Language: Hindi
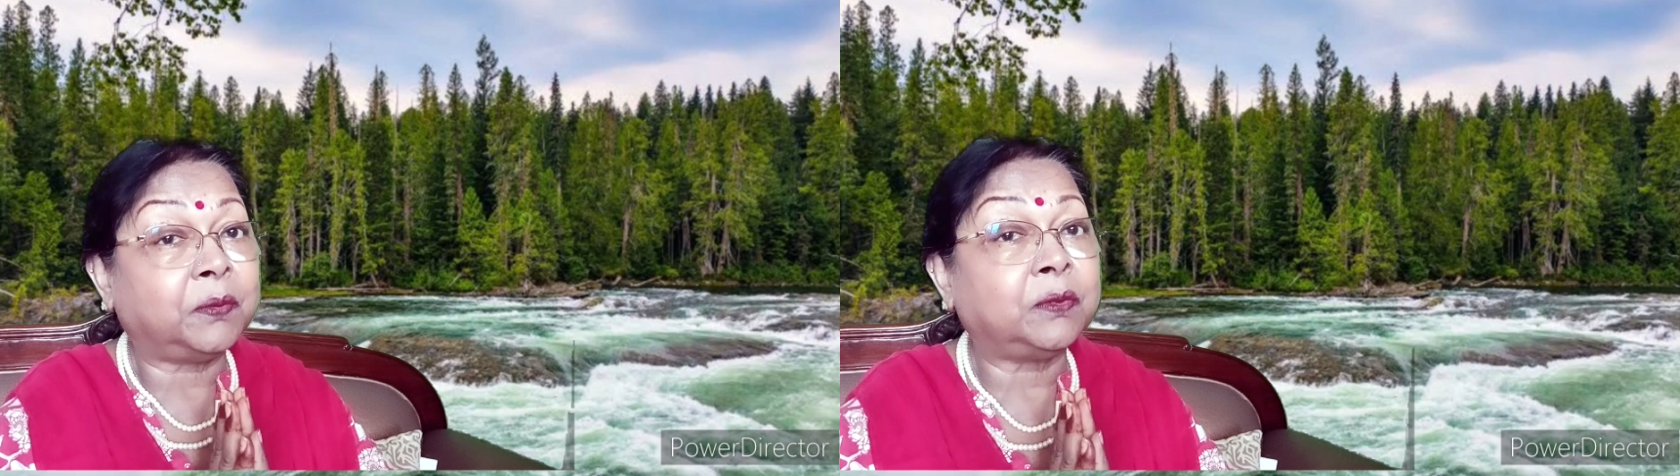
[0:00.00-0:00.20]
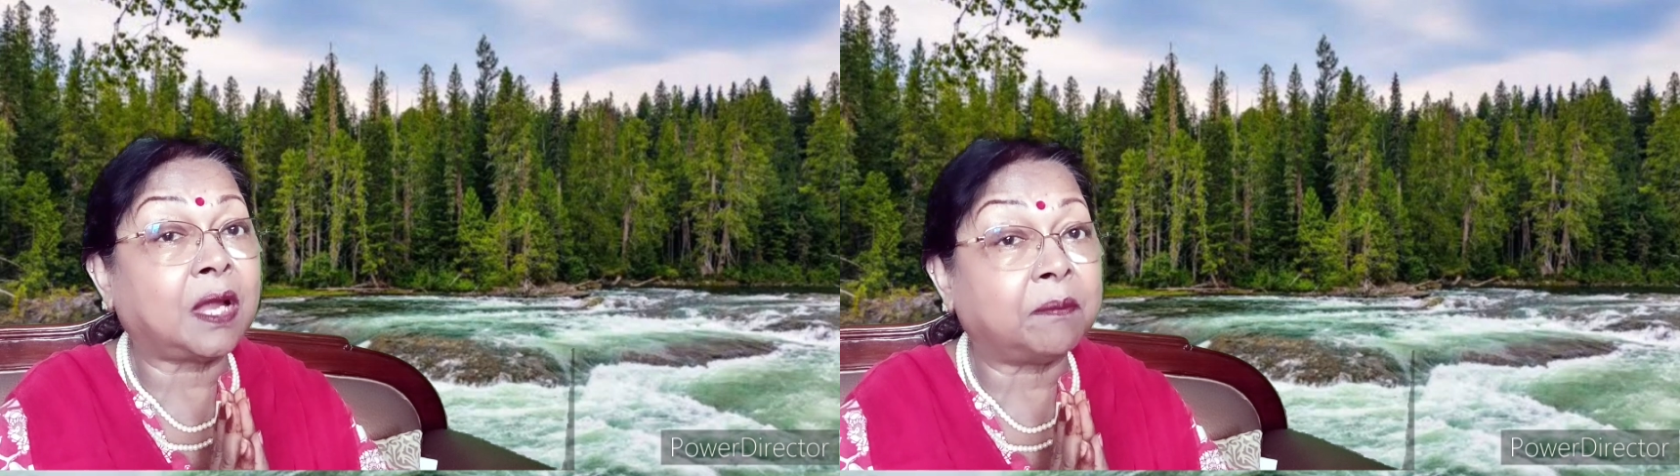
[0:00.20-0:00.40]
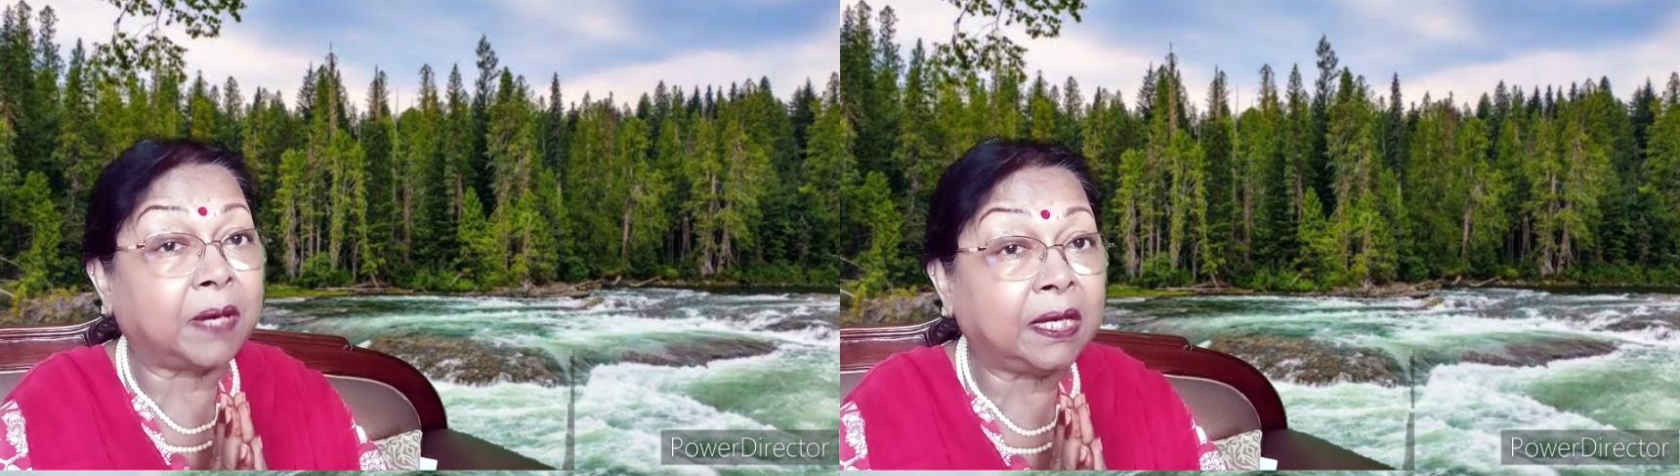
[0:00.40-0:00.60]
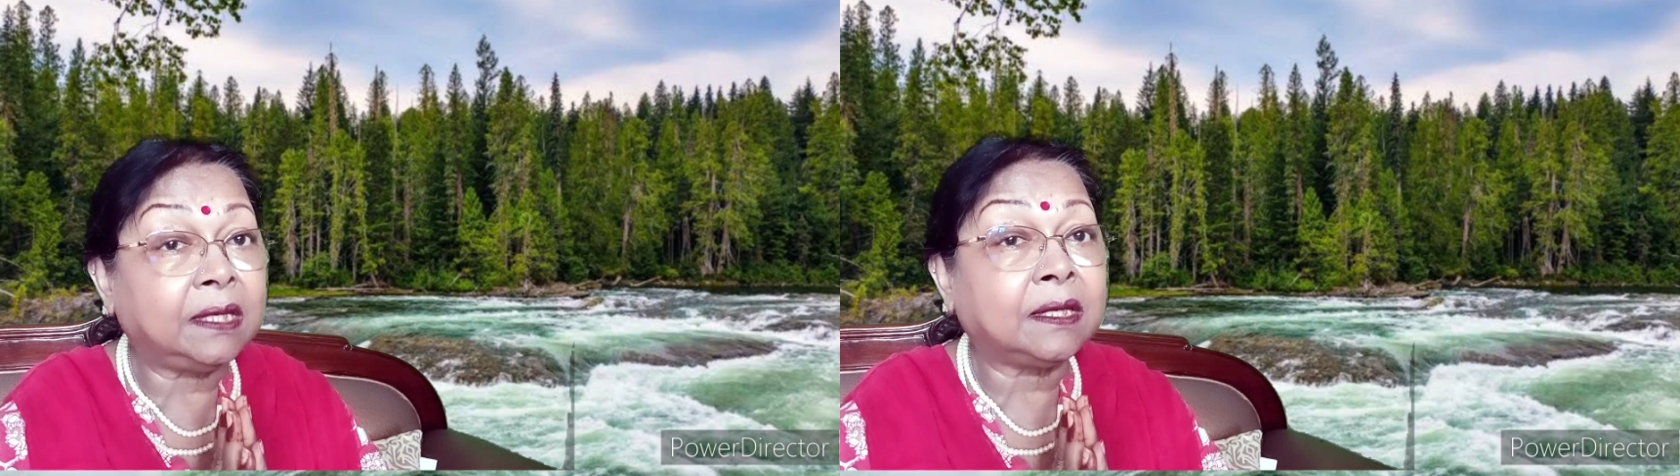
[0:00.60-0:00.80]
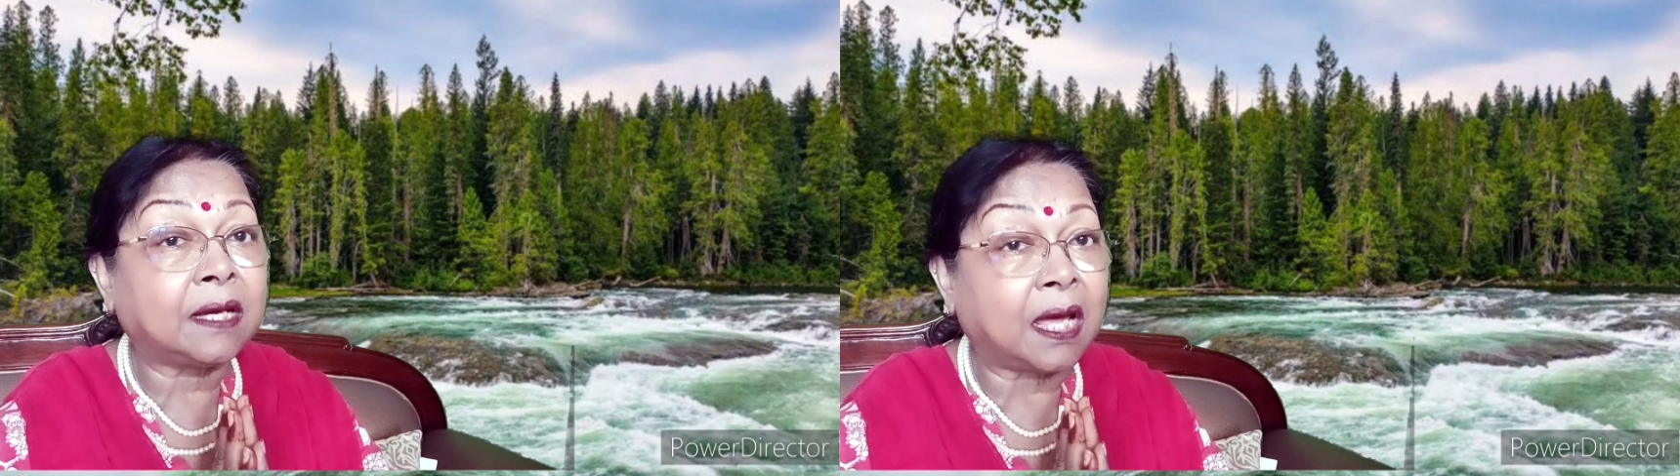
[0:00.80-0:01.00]
पूरा
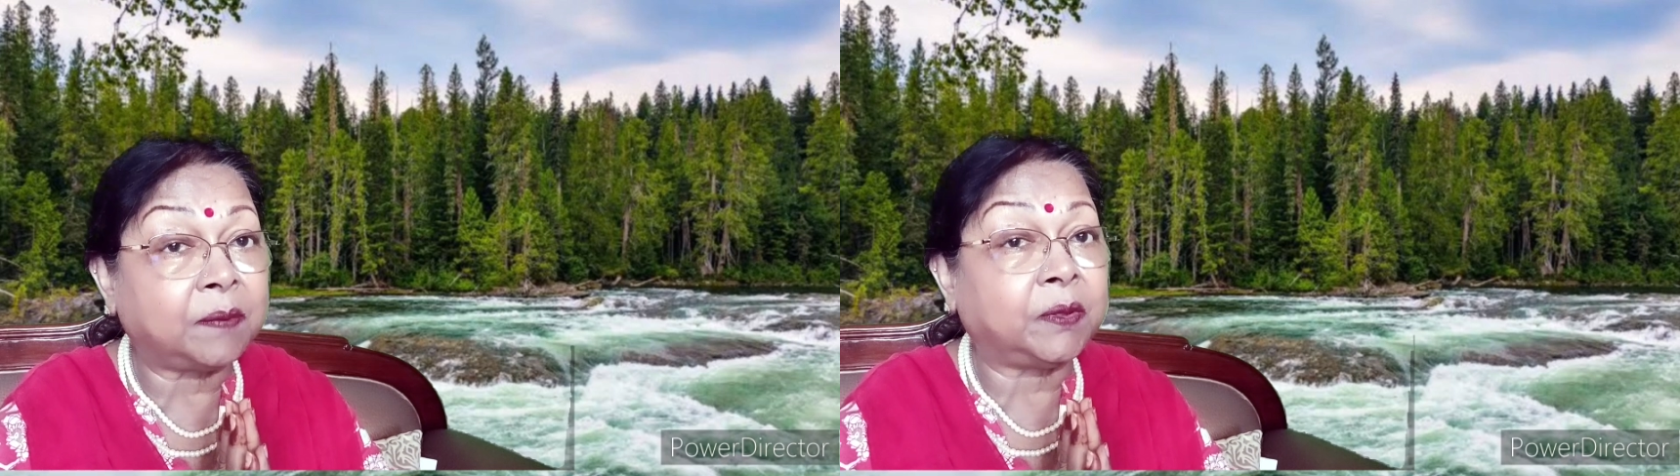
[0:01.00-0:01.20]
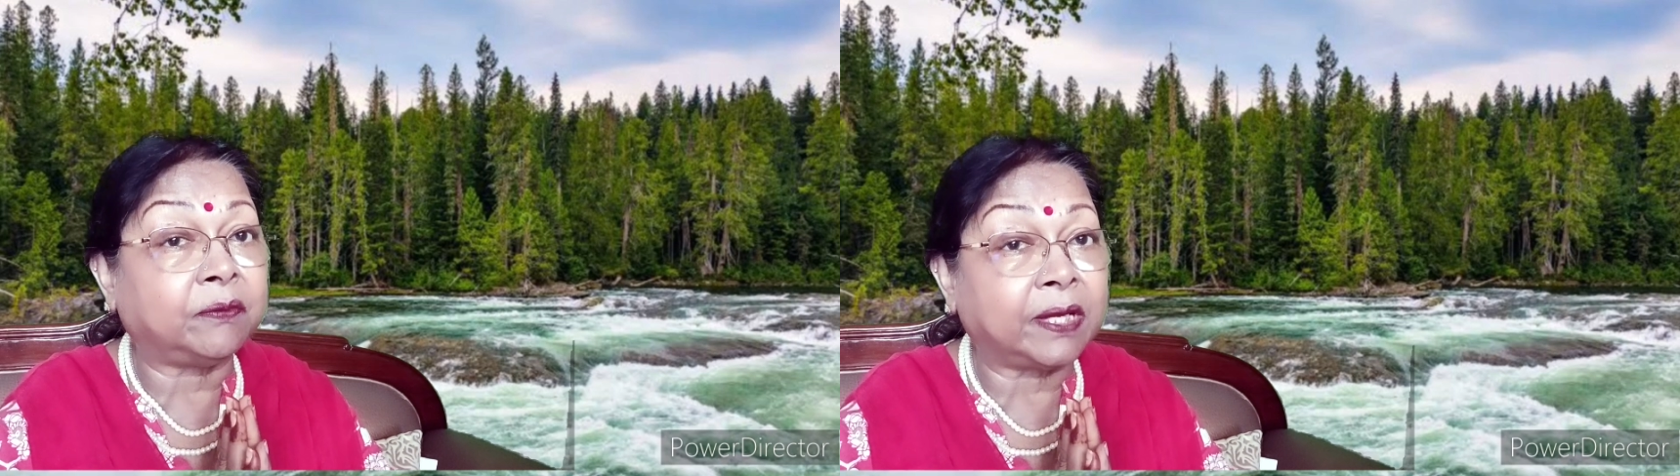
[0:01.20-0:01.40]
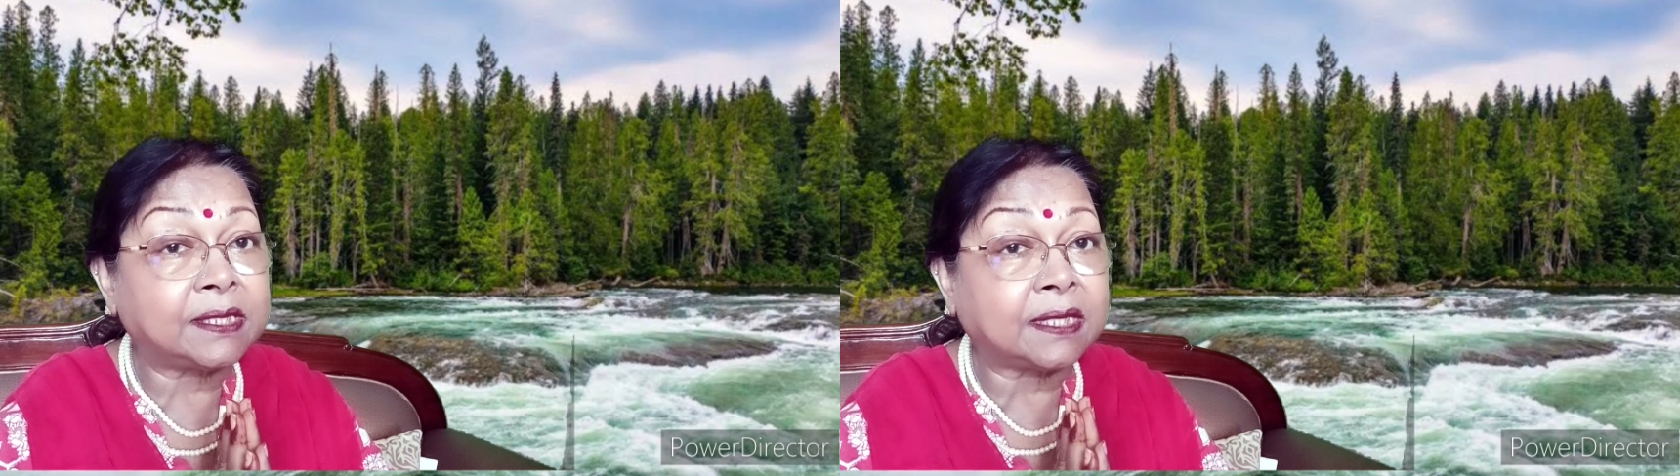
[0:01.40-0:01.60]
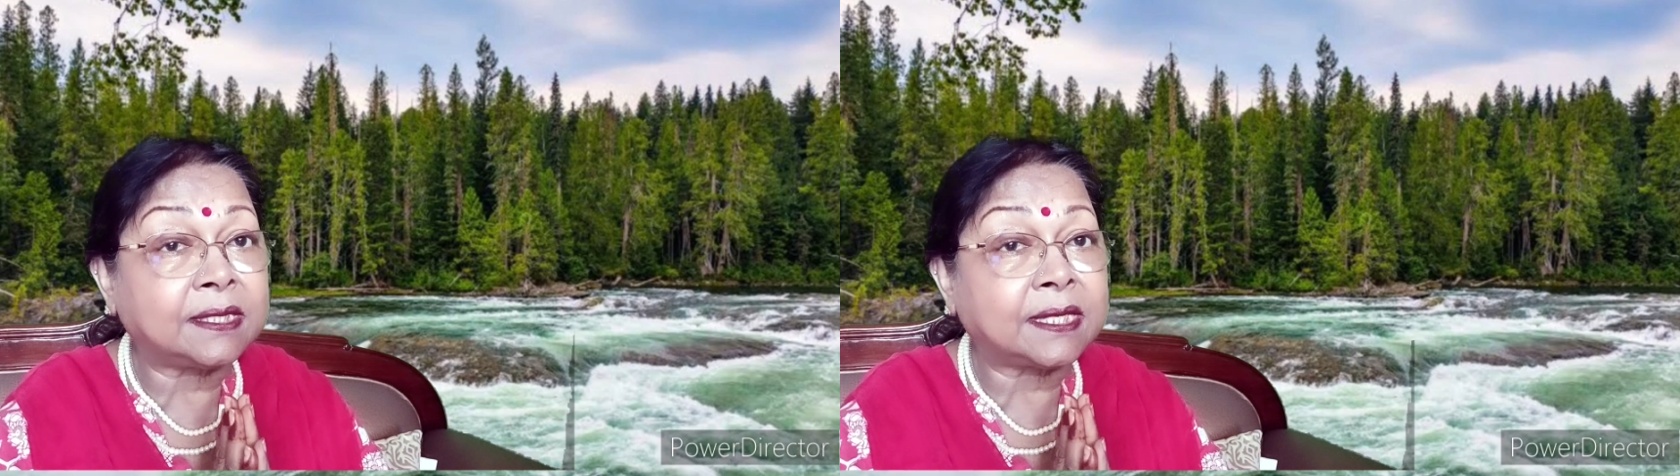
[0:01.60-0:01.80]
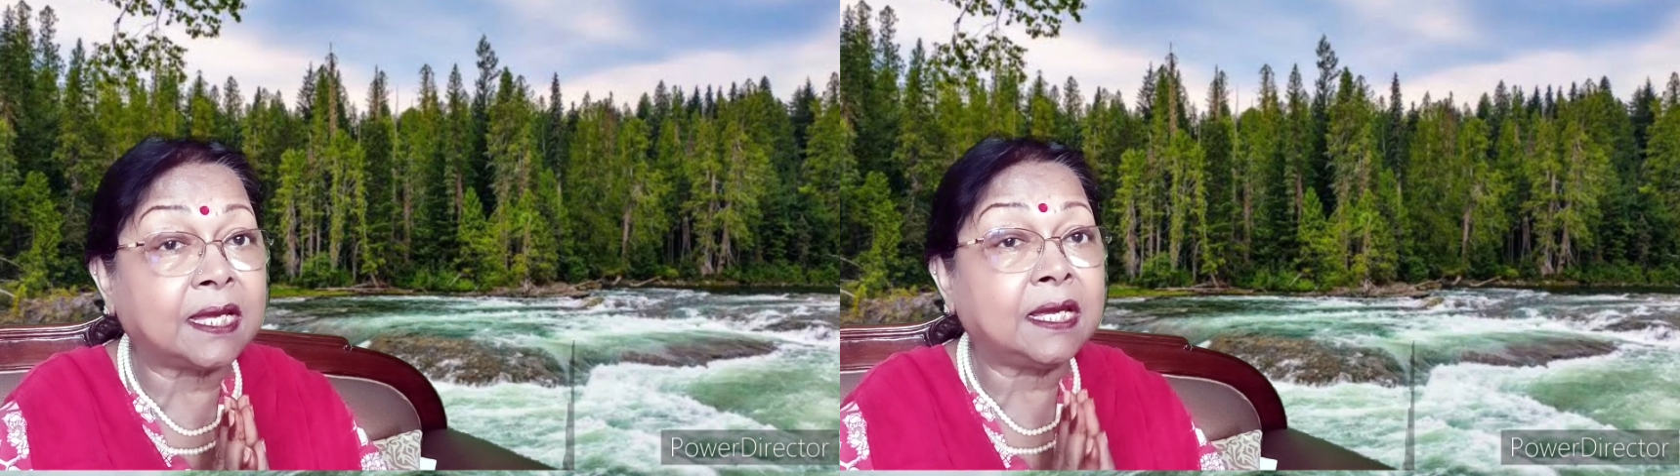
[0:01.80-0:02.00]
मन कर्म
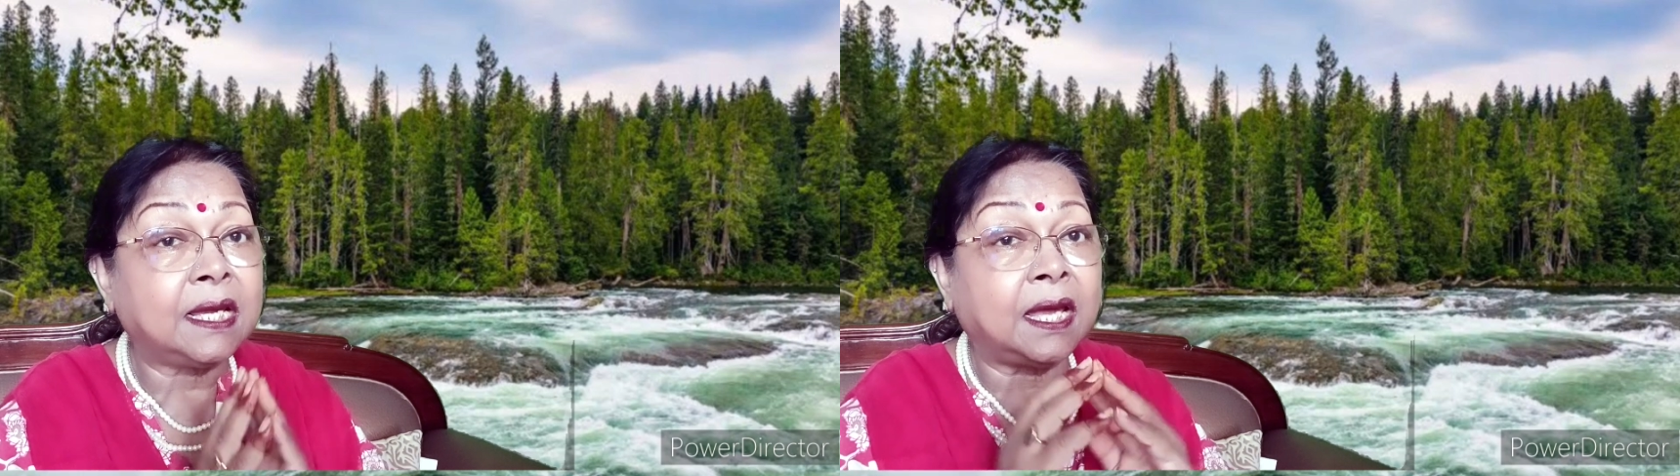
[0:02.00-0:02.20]
वचन से